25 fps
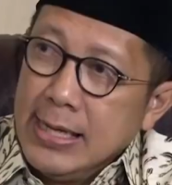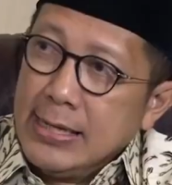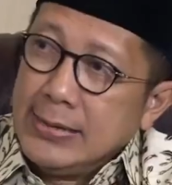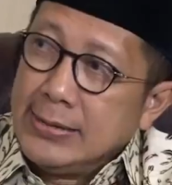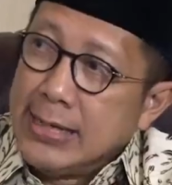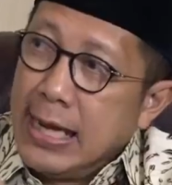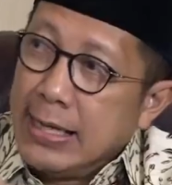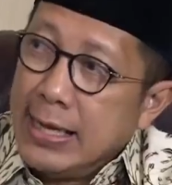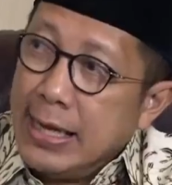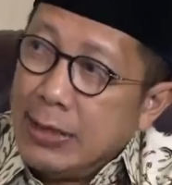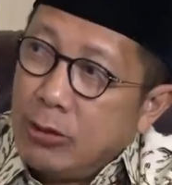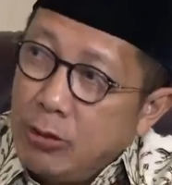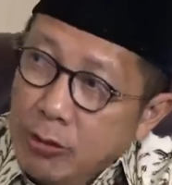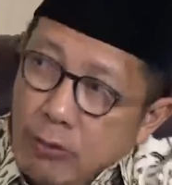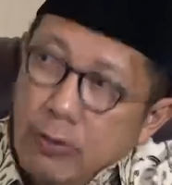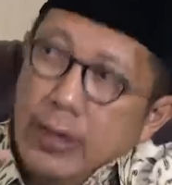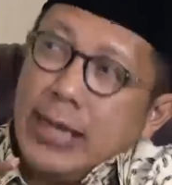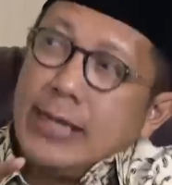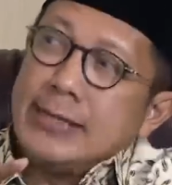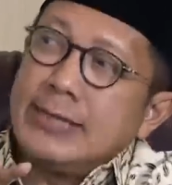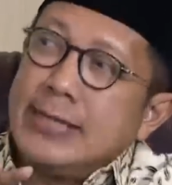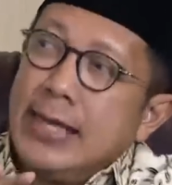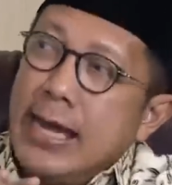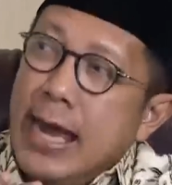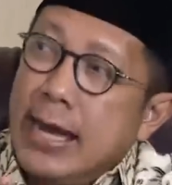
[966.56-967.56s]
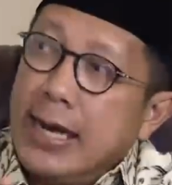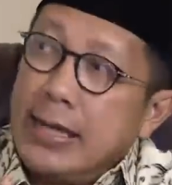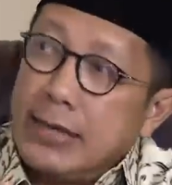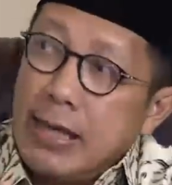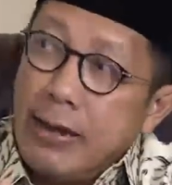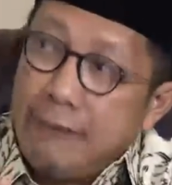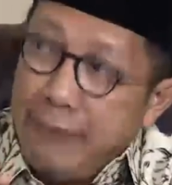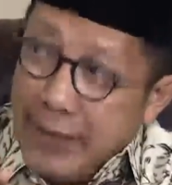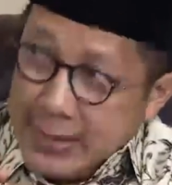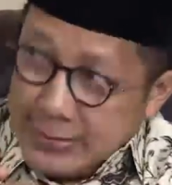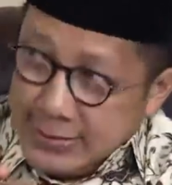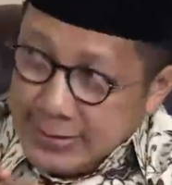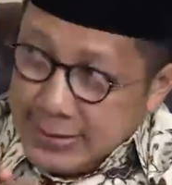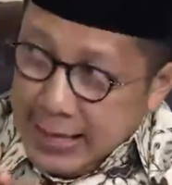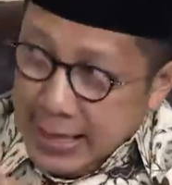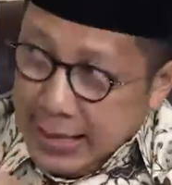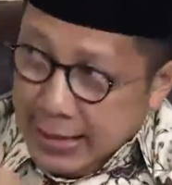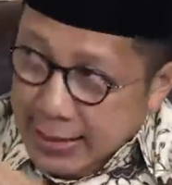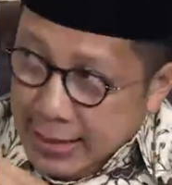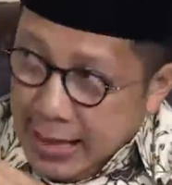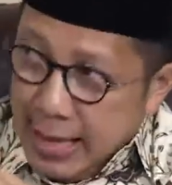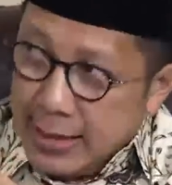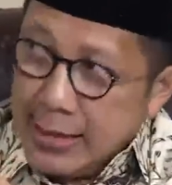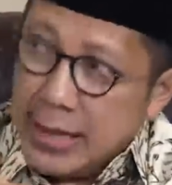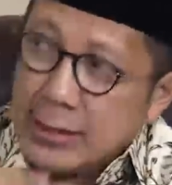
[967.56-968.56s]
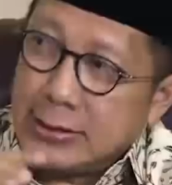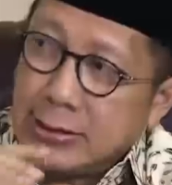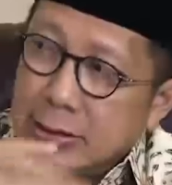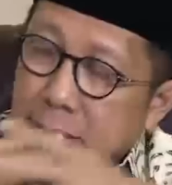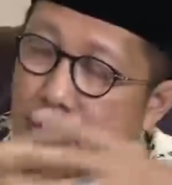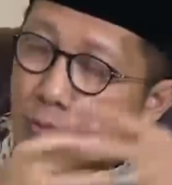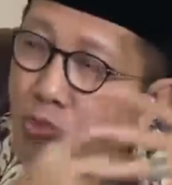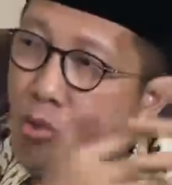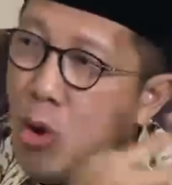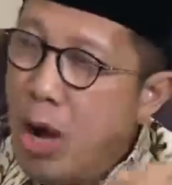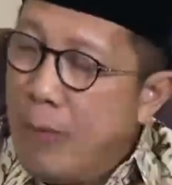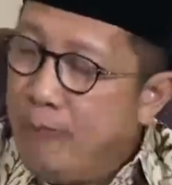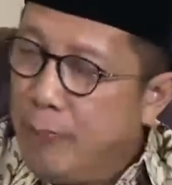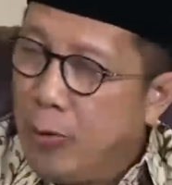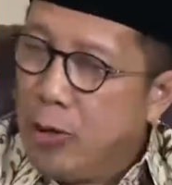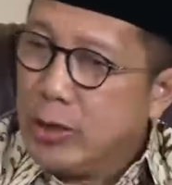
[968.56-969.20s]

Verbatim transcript: Yeah, Jadi yeah. itu istilah kita fast track karena fast track, semua yeah.